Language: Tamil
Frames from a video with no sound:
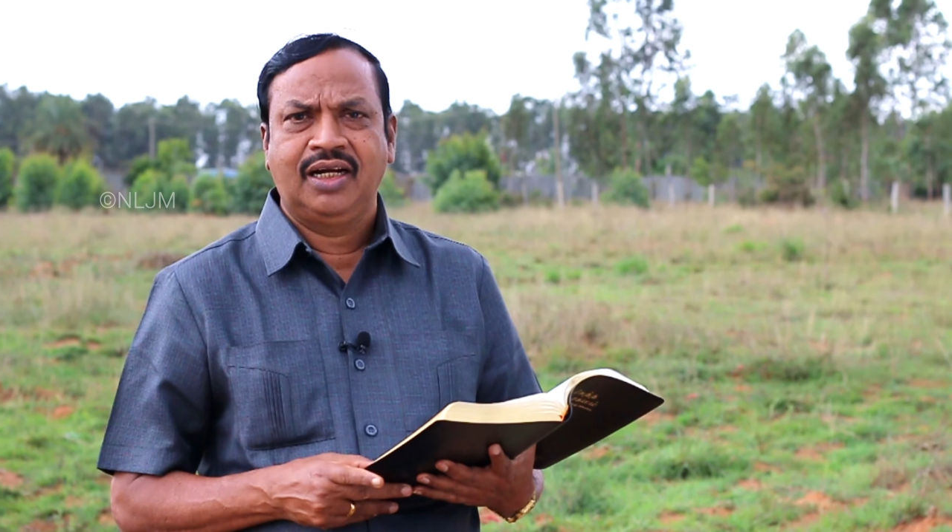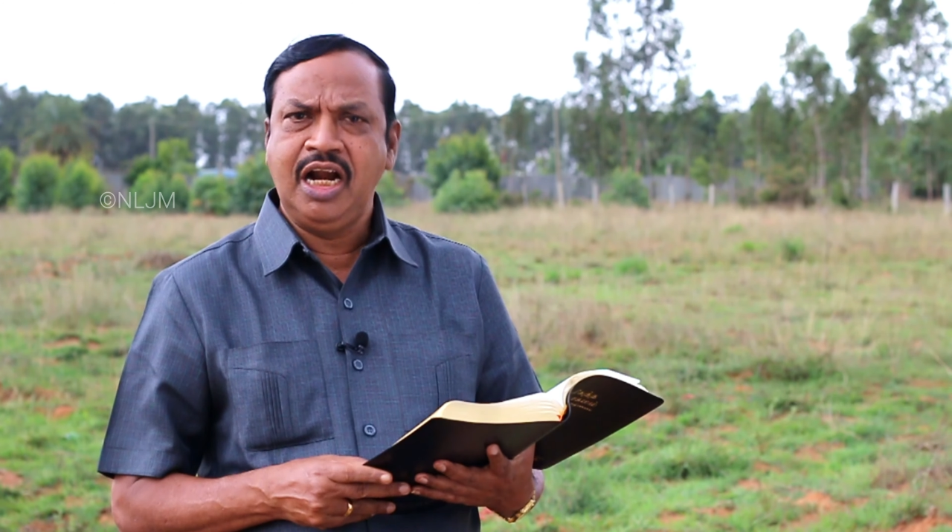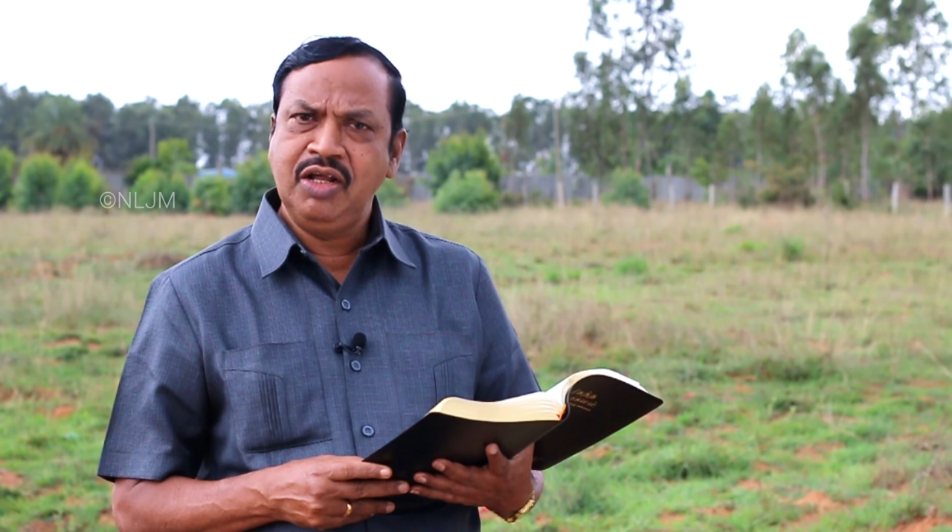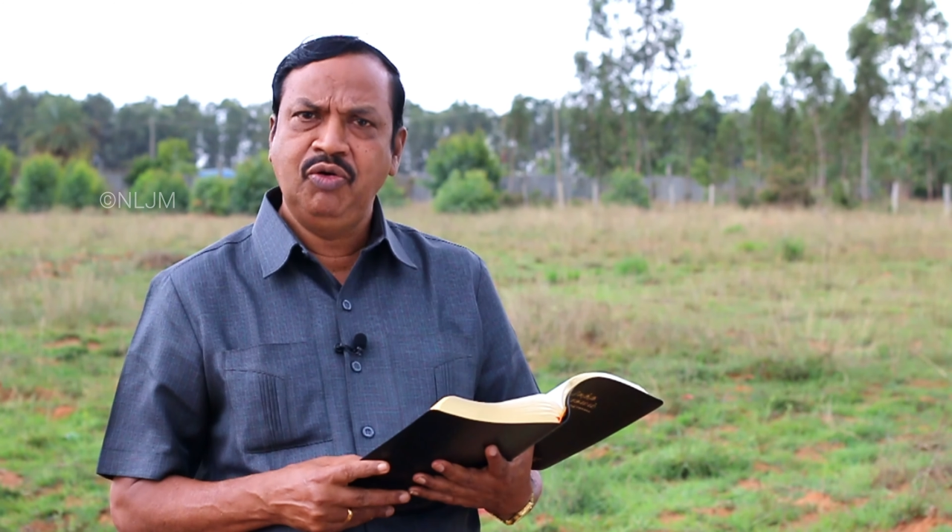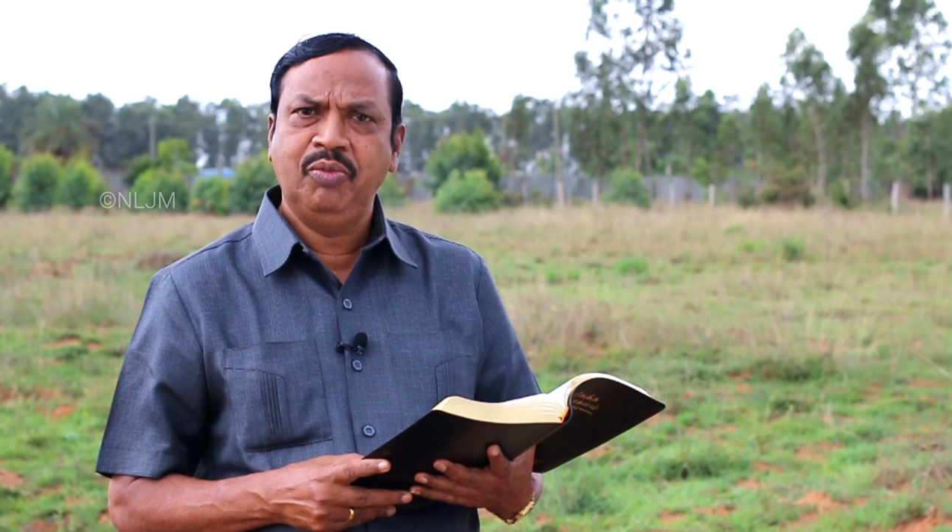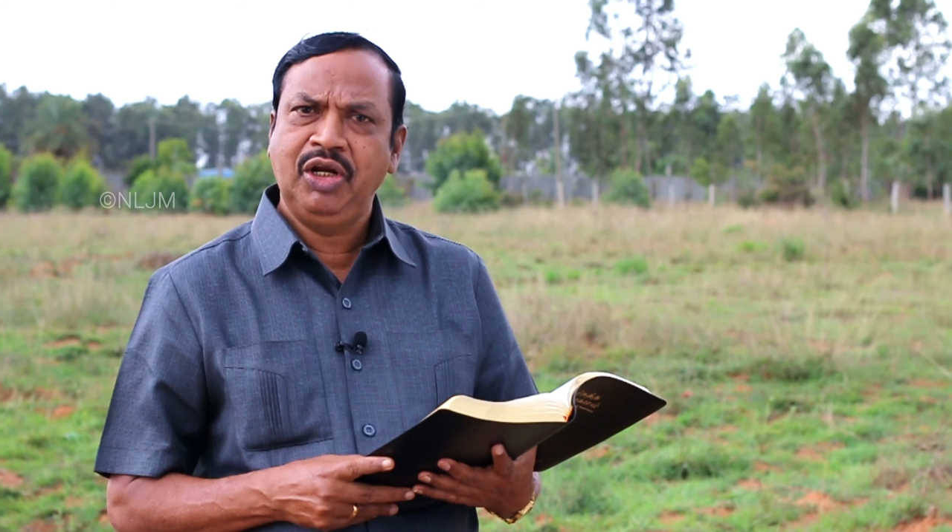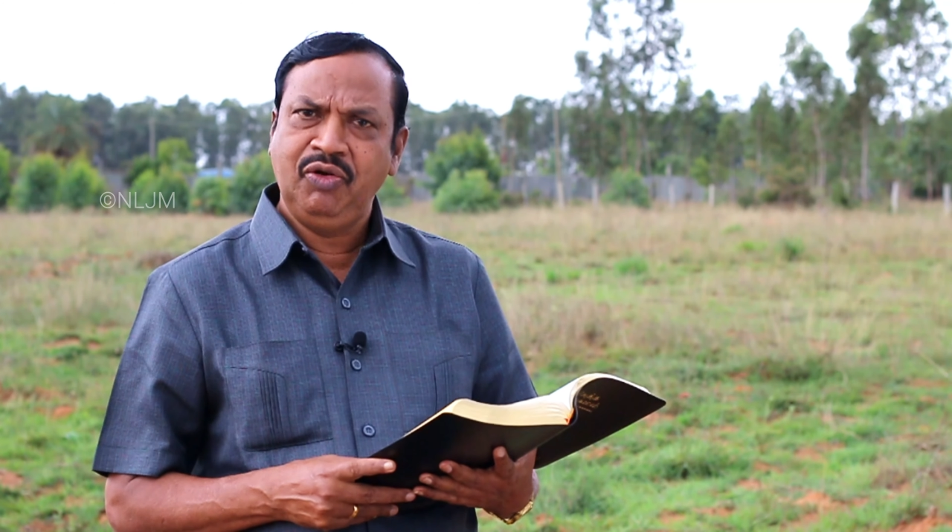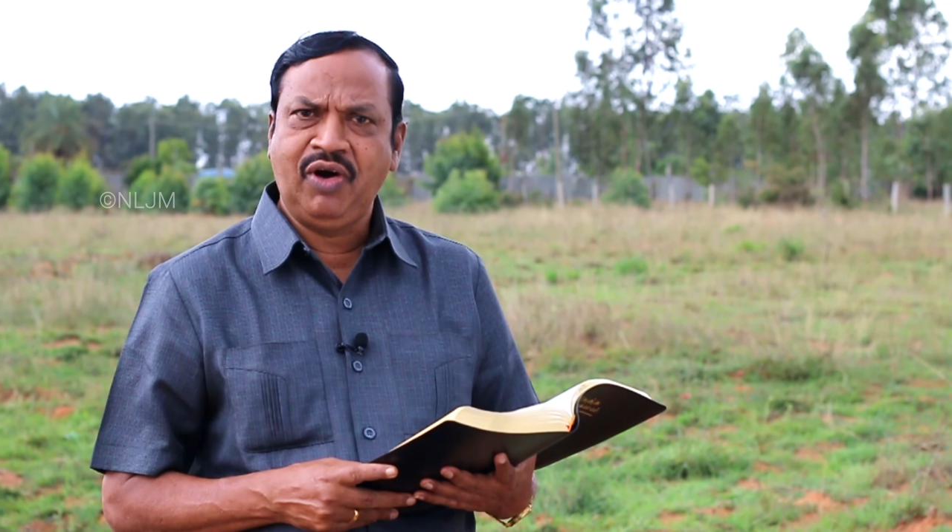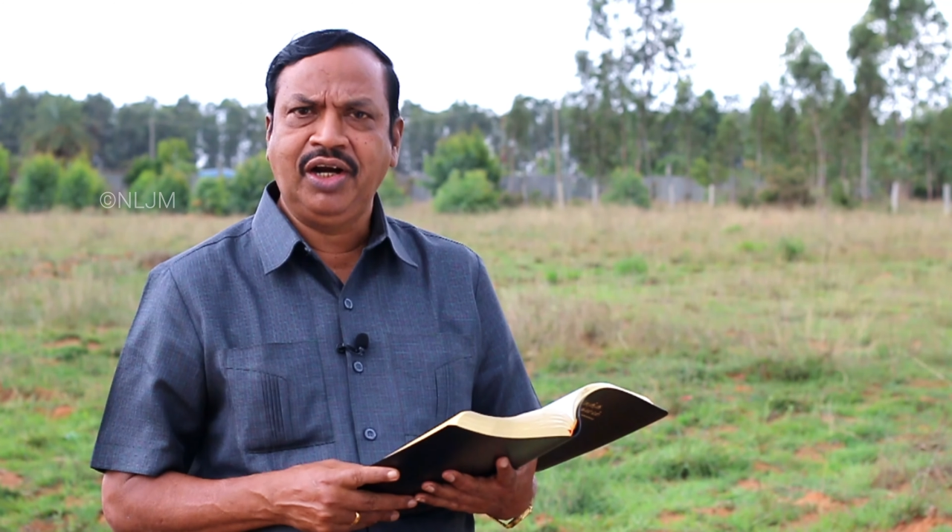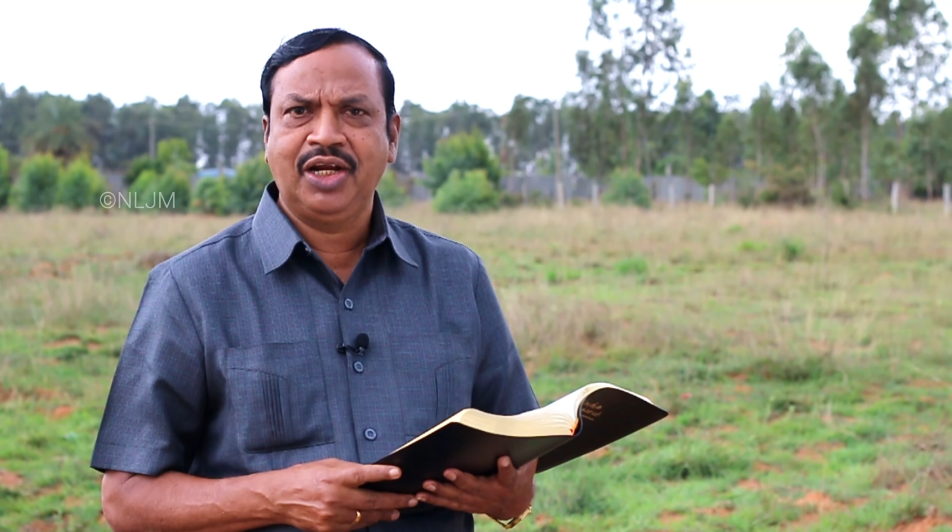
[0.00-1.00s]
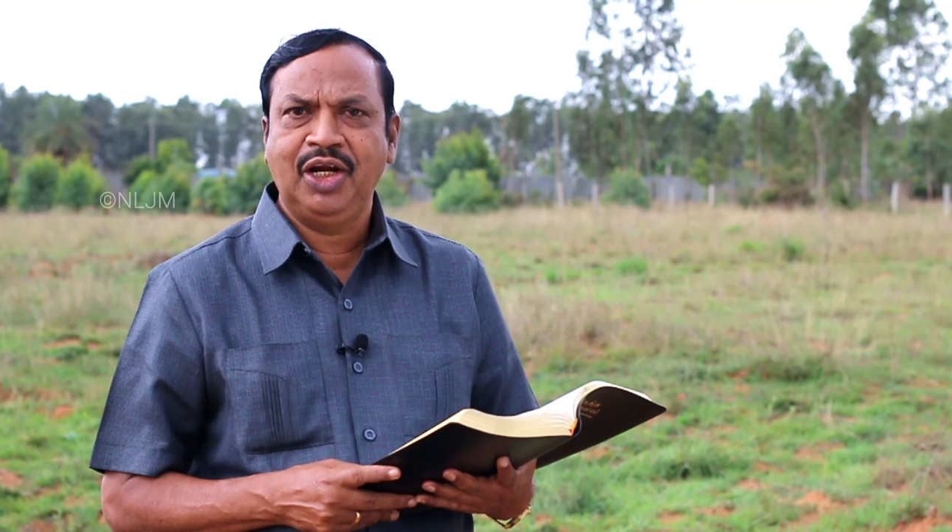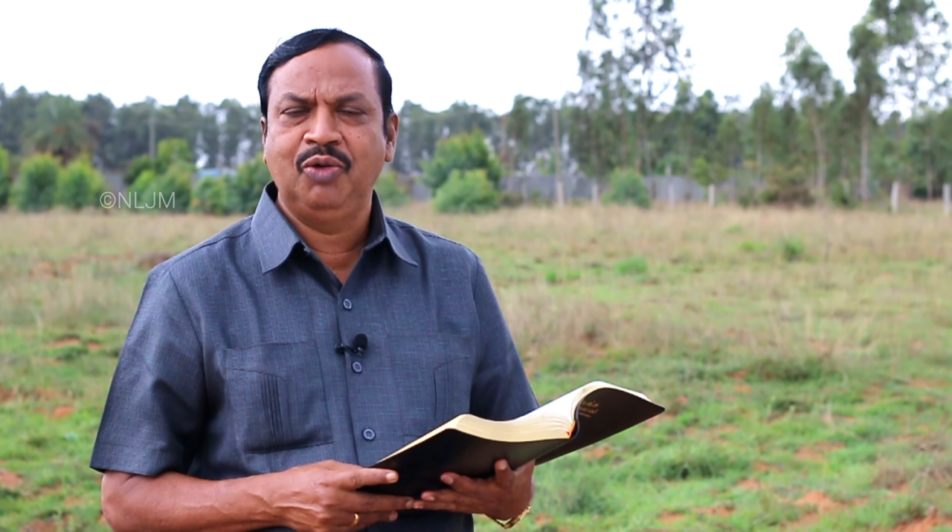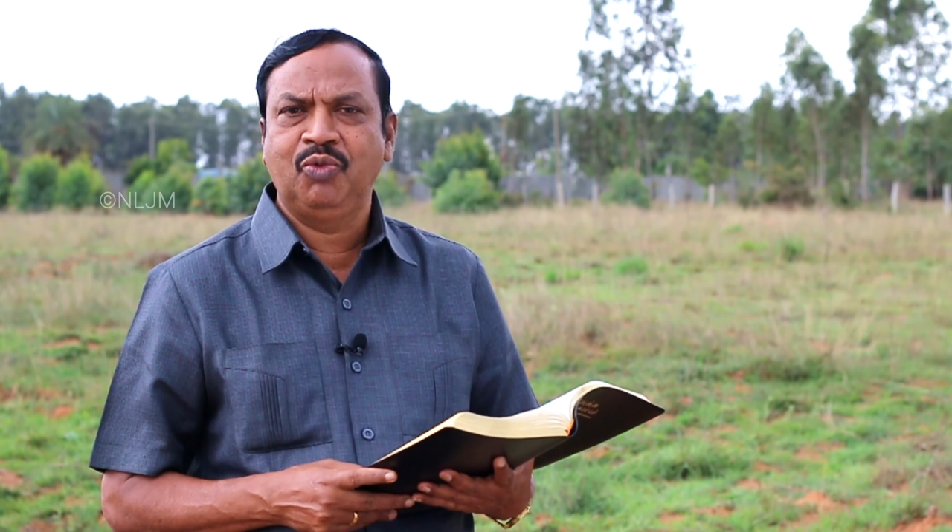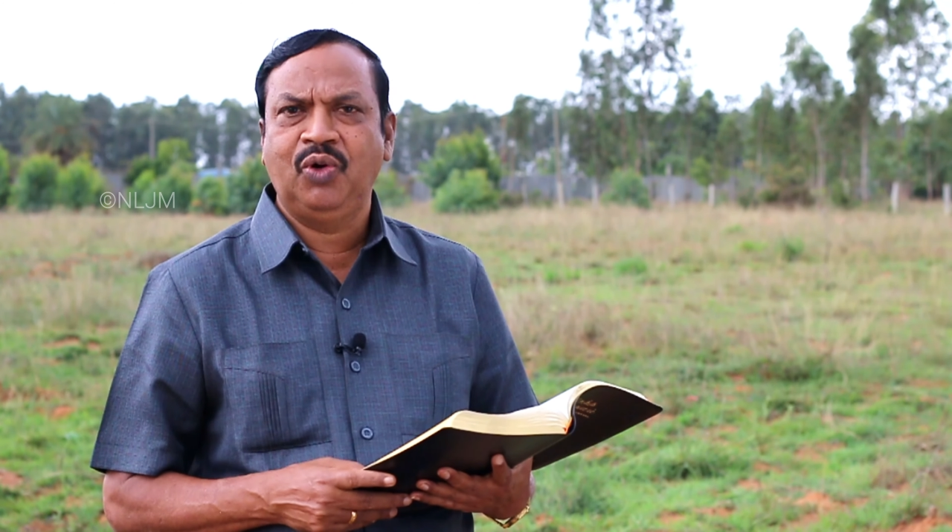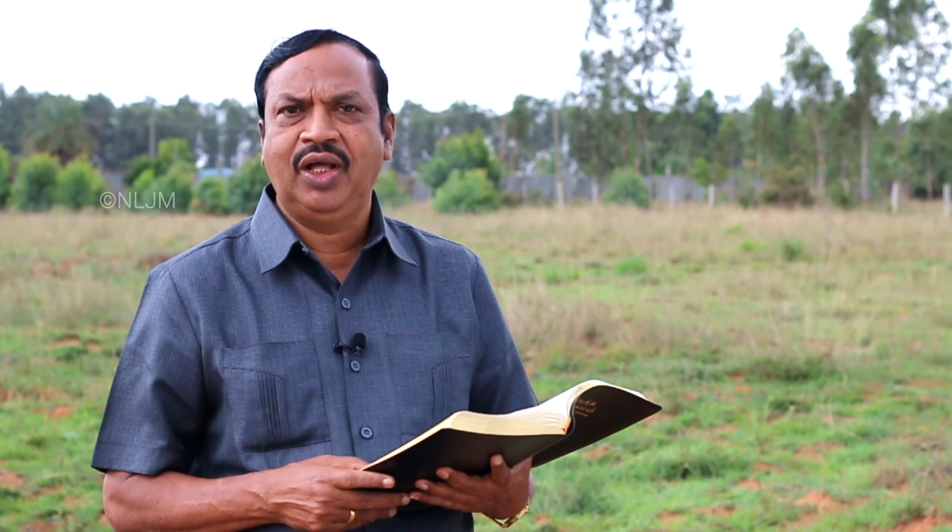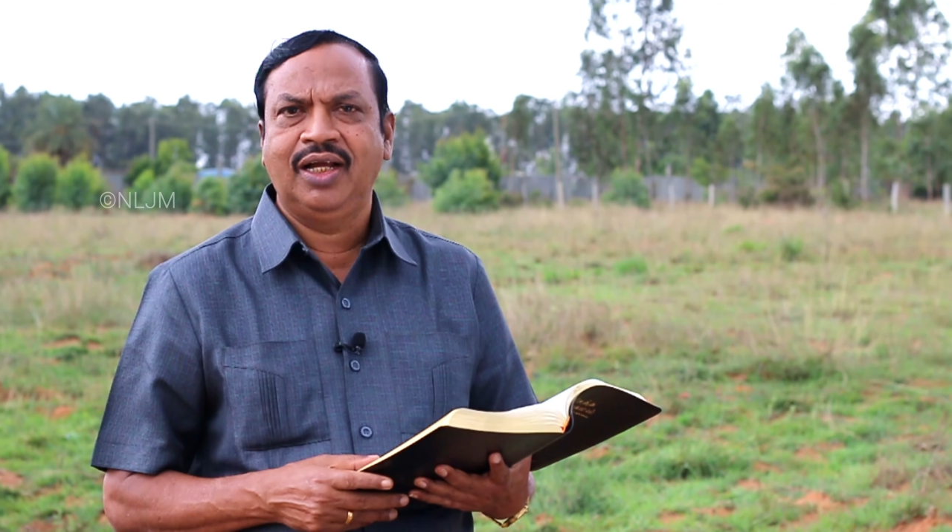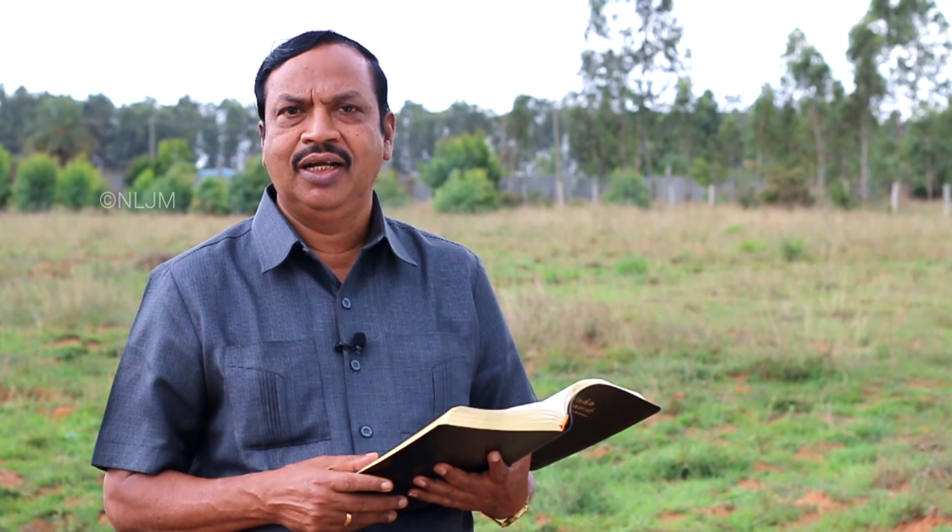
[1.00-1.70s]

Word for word: கணவன் மனை வாழ்க்கையிலும் கூட